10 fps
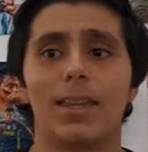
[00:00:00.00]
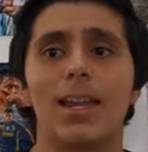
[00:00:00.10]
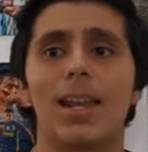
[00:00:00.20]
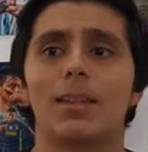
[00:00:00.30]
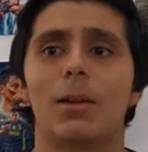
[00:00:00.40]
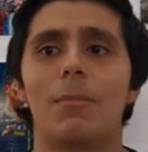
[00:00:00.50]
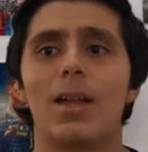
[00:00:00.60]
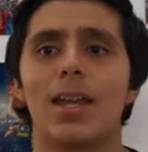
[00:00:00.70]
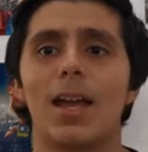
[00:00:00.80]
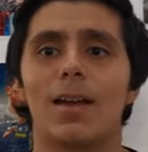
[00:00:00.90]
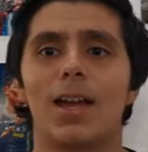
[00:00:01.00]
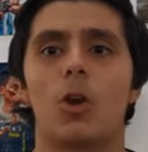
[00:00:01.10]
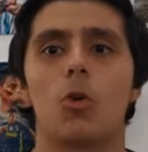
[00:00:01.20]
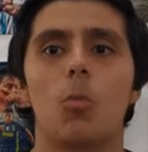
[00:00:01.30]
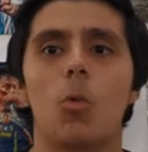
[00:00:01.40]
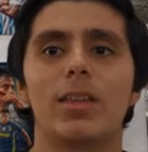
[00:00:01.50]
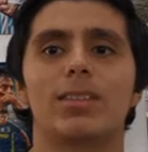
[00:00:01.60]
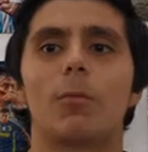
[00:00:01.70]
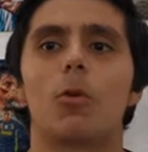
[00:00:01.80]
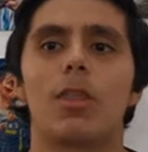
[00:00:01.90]
Las Águilas del América dejaron un buen
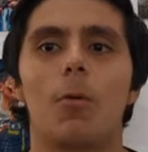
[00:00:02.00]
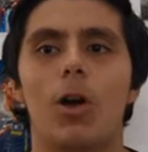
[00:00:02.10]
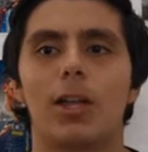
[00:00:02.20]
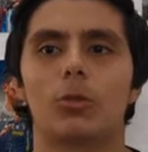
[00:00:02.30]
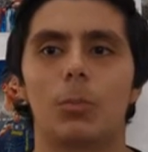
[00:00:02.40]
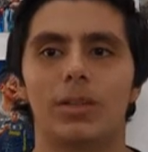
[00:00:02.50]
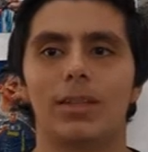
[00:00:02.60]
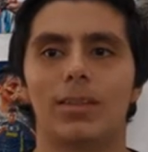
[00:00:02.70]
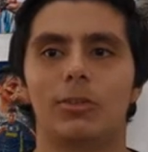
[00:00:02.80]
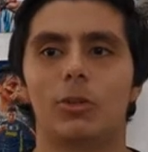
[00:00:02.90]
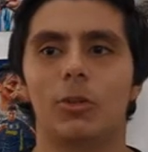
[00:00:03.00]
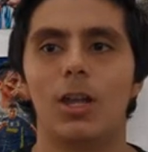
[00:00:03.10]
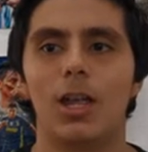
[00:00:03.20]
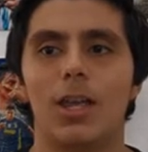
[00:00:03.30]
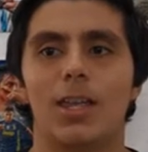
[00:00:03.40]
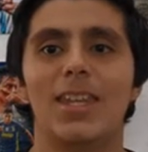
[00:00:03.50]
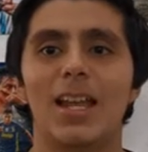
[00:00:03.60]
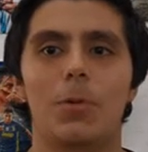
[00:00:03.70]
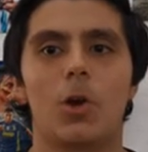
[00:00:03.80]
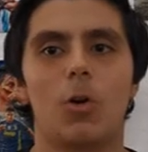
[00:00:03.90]
sabor de boca en su presentación y
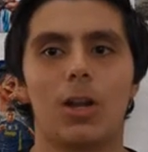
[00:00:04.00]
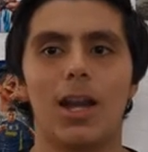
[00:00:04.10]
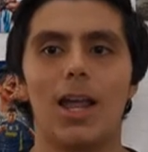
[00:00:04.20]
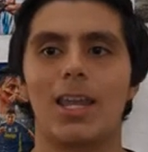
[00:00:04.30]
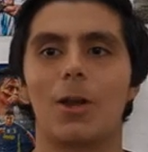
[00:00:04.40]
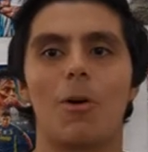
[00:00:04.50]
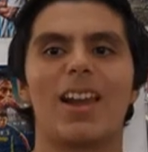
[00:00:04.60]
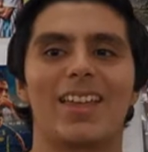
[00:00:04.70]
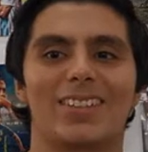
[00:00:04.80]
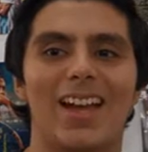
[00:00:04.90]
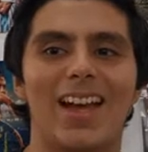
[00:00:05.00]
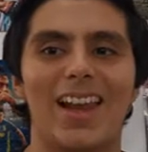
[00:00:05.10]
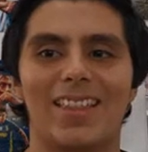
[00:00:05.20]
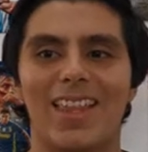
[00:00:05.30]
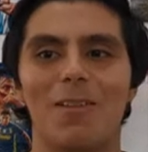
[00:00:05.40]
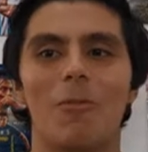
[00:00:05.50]
el Piojo Herrera, al igual que Sage, la